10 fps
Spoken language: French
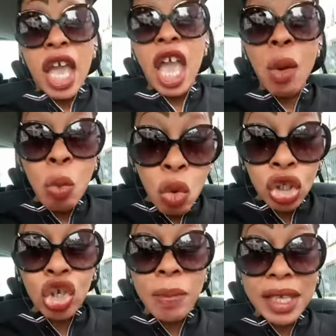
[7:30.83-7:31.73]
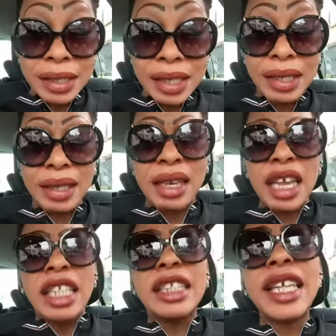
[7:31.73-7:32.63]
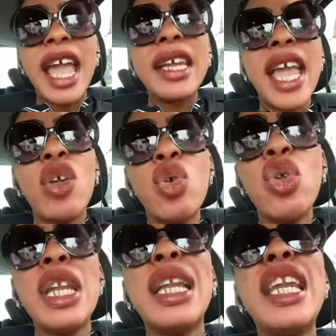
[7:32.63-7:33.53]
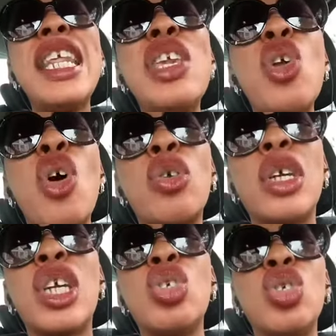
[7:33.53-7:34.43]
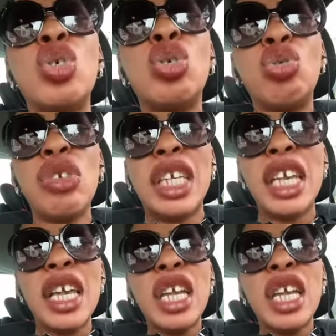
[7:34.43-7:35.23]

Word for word: Et moi, je me dis derrière une lionne que je suis,